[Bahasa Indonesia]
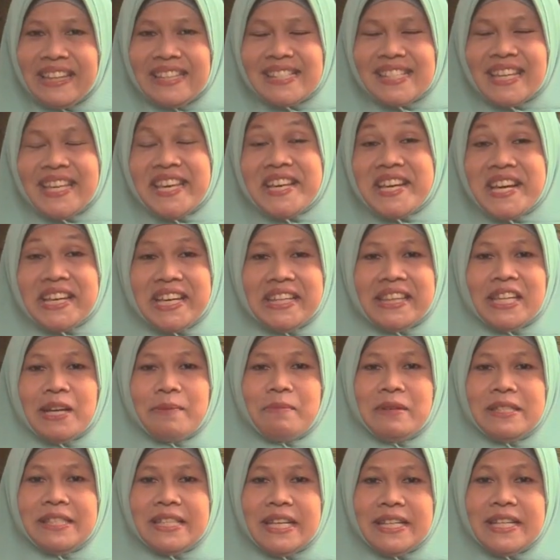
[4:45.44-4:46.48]
sehingga kita
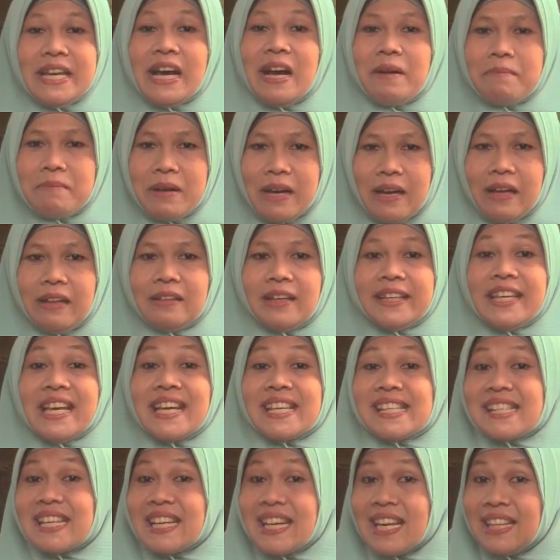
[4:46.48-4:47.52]
menjadi hamba Allah
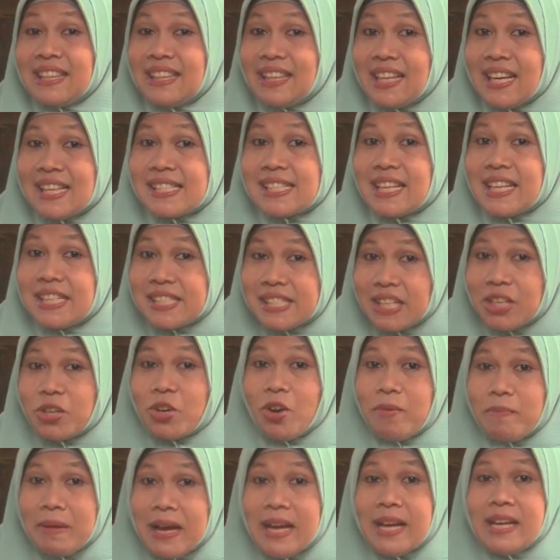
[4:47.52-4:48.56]
yang senantiasa
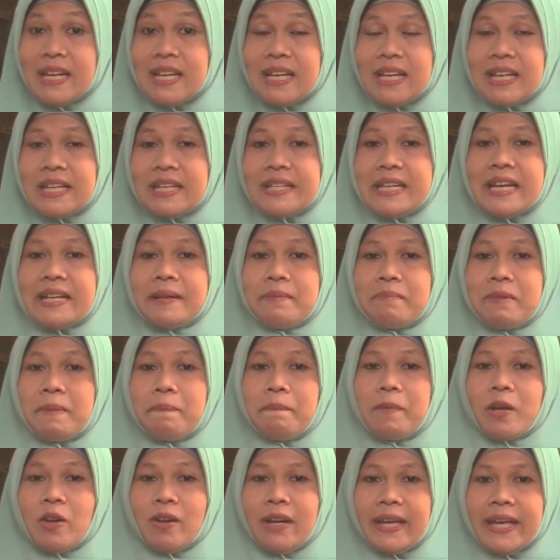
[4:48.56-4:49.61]
istiqomah dan
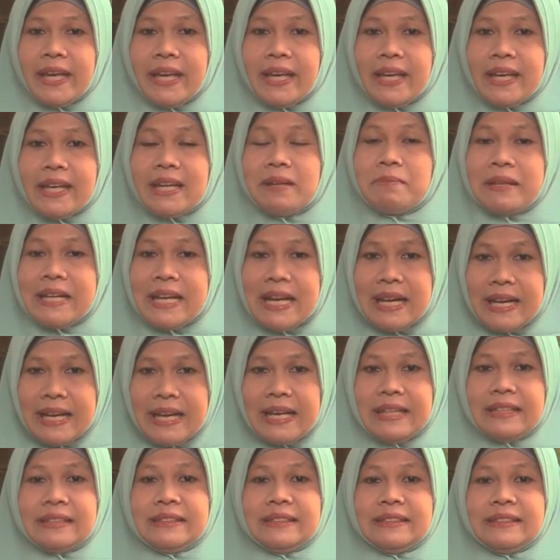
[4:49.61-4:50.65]
memperoleh
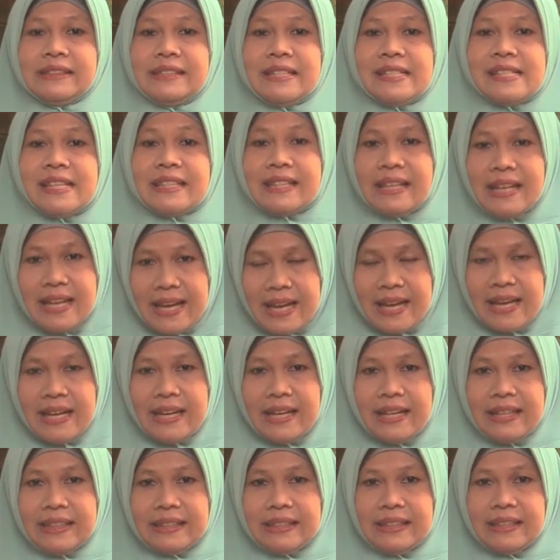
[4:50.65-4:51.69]
kemenangan setelah
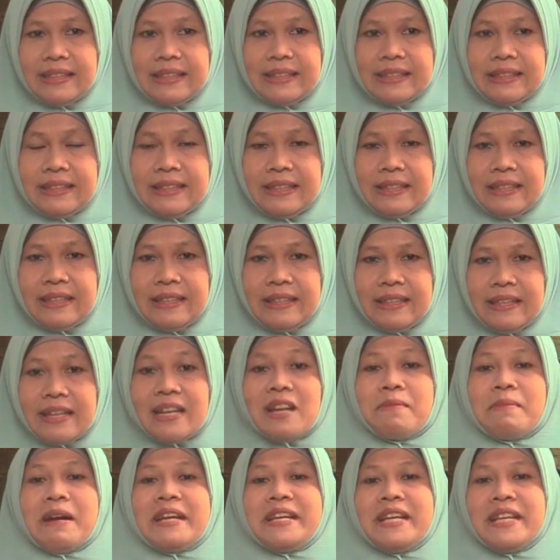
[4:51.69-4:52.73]
uh,
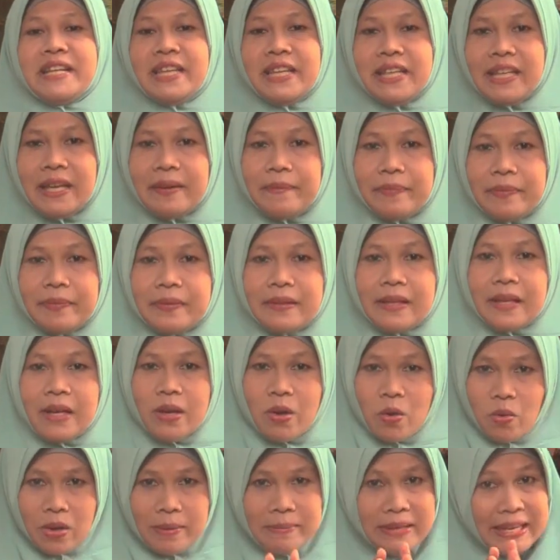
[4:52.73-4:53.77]
Ramadan ini.
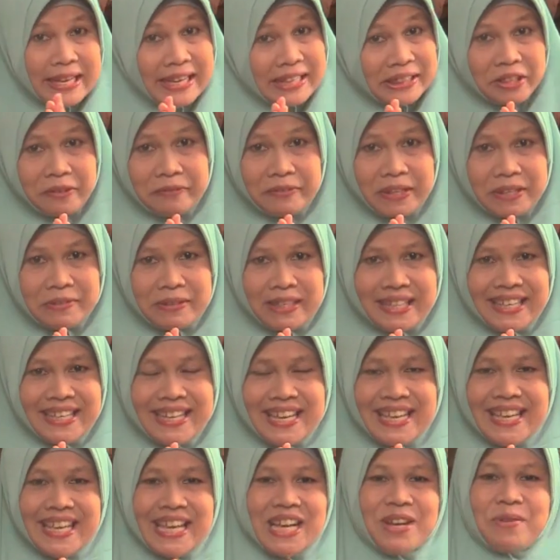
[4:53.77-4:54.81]
Wabillahi taufiq wal
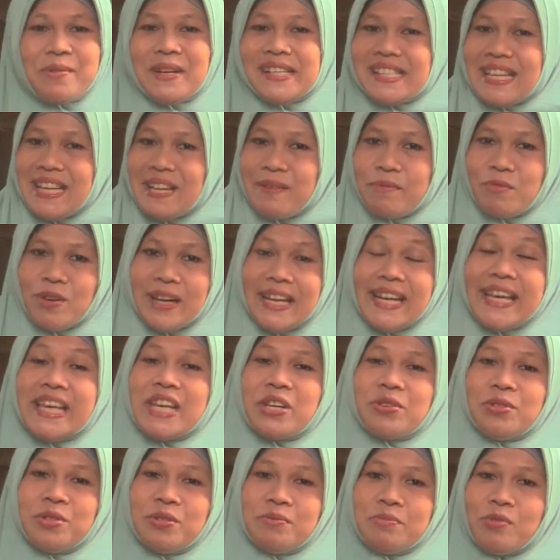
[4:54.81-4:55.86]
hidayah.
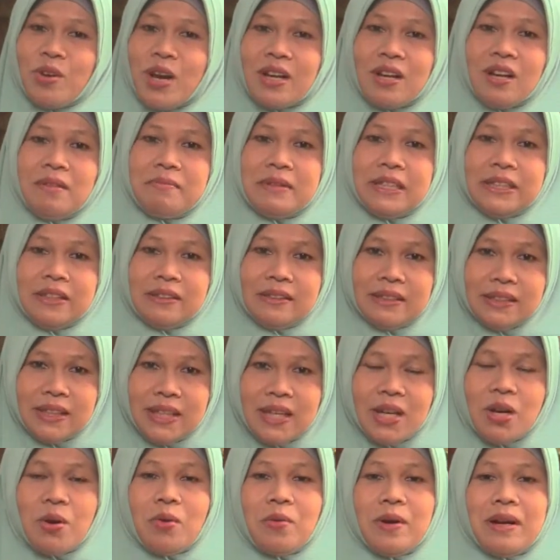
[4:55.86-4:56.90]
Wassalamualaikum
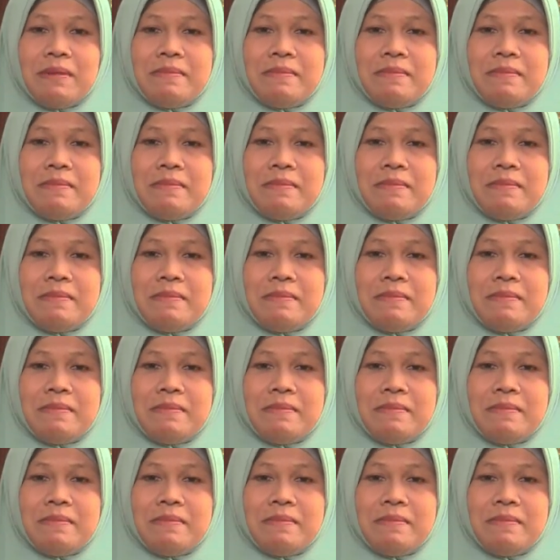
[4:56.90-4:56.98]
warahmatullahi